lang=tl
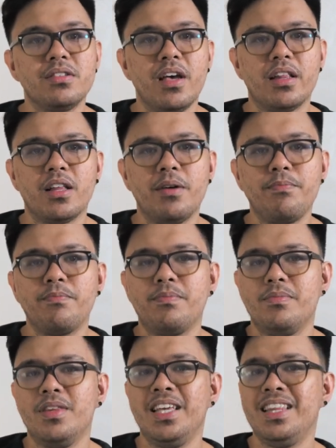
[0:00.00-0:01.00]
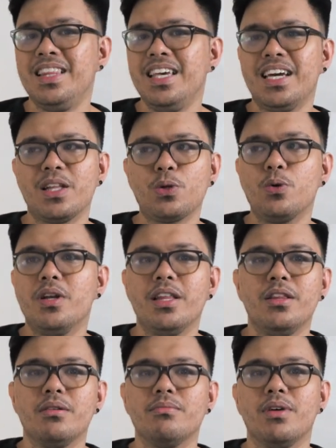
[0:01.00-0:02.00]
setup hindi
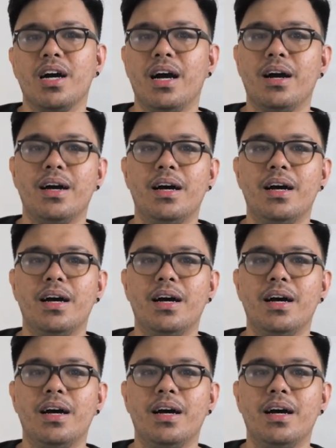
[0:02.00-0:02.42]
katulad ng mga